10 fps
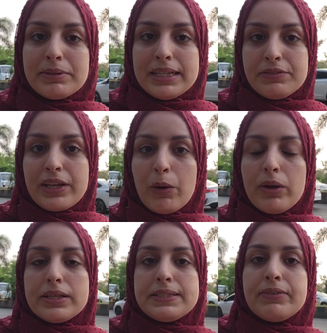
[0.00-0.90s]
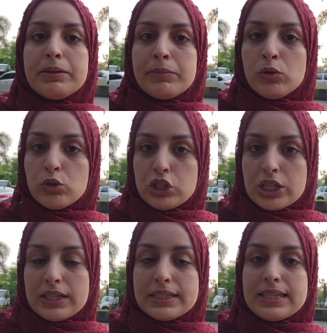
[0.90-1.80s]
اللي بدات في كواليس فيلم
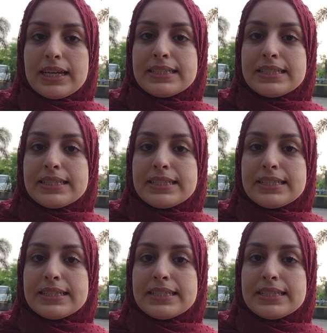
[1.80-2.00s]
الهولشة لسنة